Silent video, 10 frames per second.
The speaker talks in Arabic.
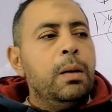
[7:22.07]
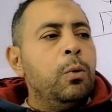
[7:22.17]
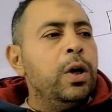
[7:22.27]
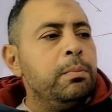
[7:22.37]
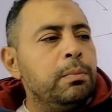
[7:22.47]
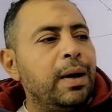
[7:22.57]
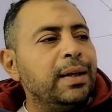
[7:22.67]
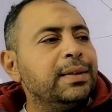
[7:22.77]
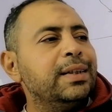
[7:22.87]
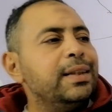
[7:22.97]
المهم
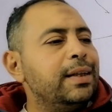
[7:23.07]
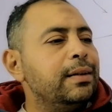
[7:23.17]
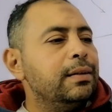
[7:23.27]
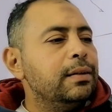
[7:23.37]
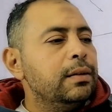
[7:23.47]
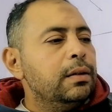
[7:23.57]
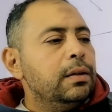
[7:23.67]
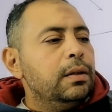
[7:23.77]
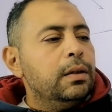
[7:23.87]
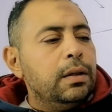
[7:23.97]
بعد كده
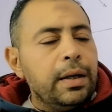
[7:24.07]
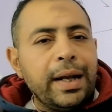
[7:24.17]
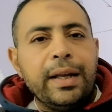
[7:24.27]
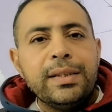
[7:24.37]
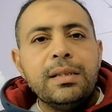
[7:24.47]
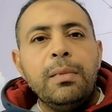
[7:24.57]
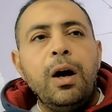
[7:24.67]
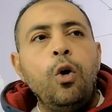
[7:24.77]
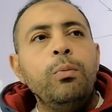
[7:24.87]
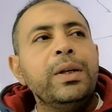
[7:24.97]
ركزت
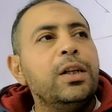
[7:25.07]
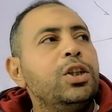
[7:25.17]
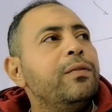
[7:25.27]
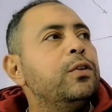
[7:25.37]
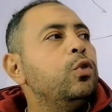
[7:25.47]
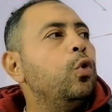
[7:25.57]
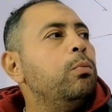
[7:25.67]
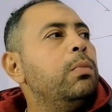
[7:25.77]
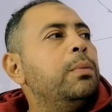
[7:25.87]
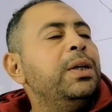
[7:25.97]
معاهم اكتشفت ان
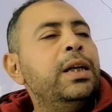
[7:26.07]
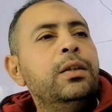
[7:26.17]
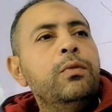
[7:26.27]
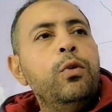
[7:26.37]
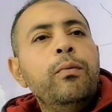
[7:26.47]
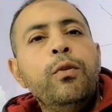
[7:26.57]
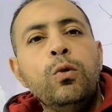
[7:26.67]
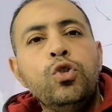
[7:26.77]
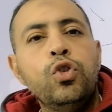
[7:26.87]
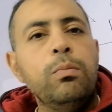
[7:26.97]
هم بيحدفهم في
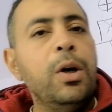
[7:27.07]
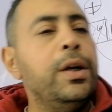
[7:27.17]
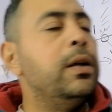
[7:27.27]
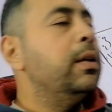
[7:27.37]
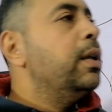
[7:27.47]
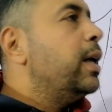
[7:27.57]
نص الميه